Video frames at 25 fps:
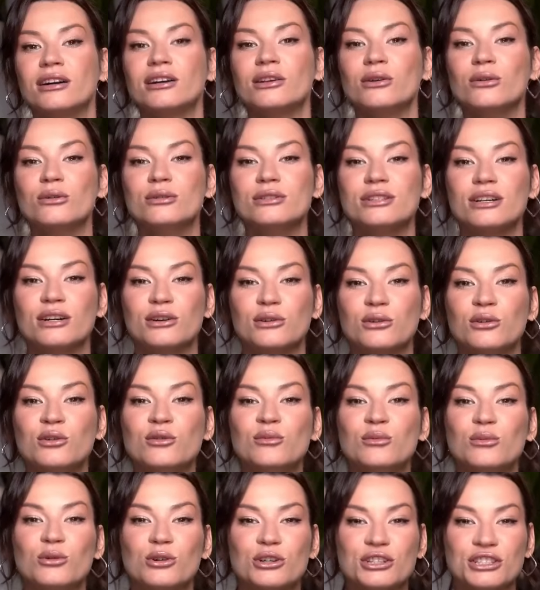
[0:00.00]
К рюкзаку
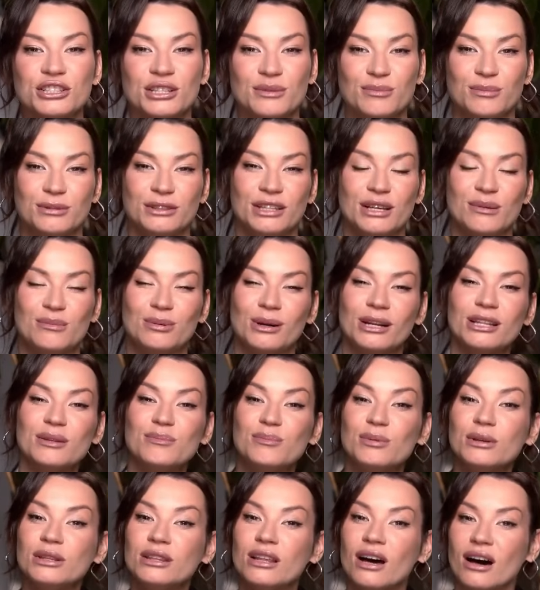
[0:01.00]
можно подобрать
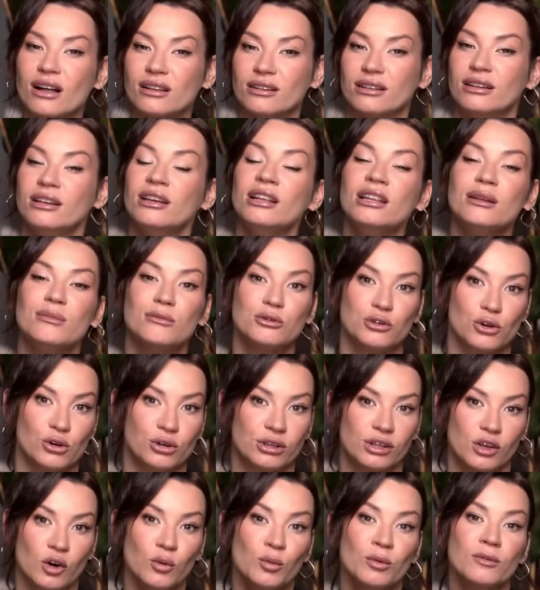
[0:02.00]
пенал или мешок
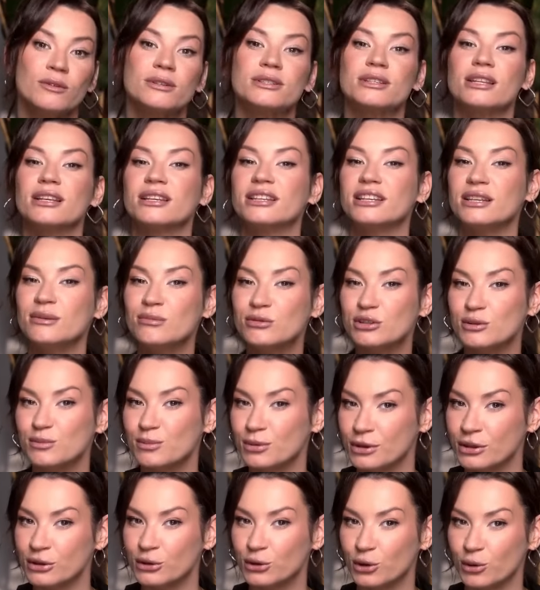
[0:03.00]
для обуви с таким же
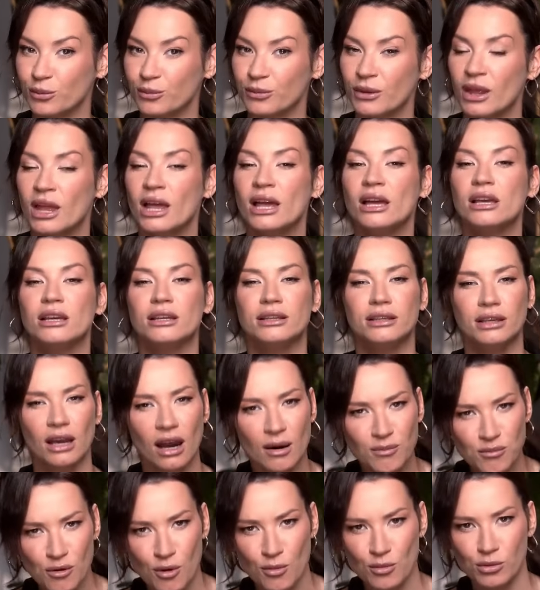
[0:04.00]
принтом. Я
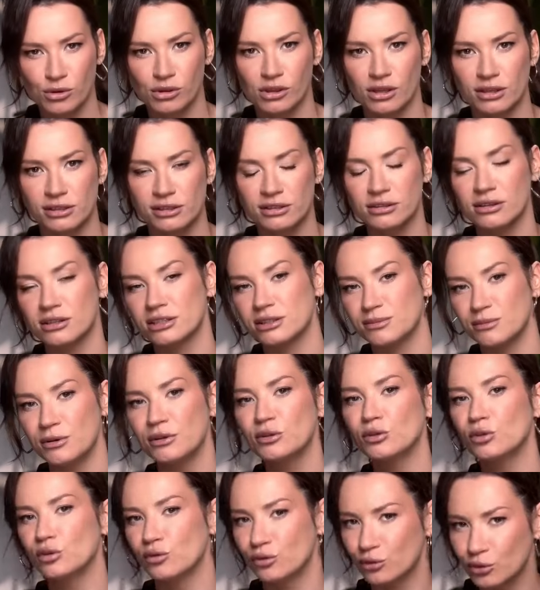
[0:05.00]
помню, носила
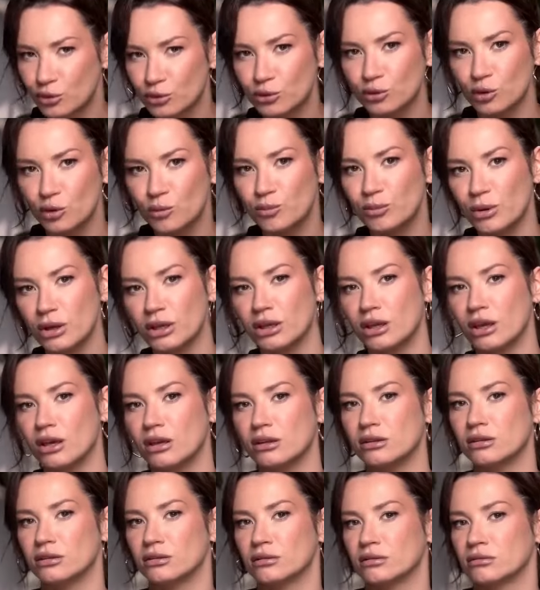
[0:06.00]
сменку в крутом
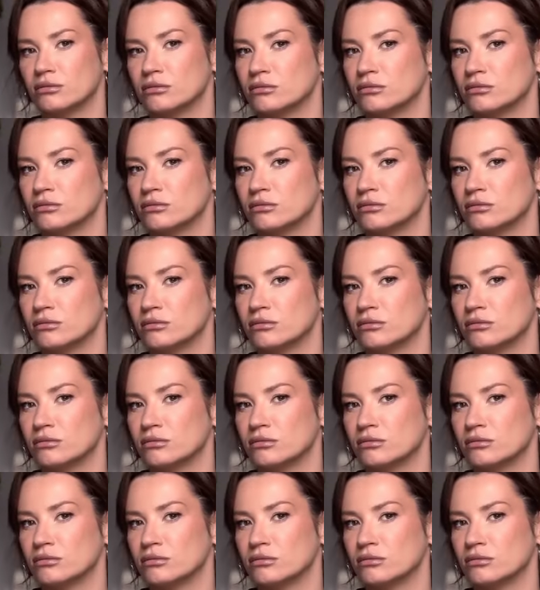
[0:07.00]
пакете.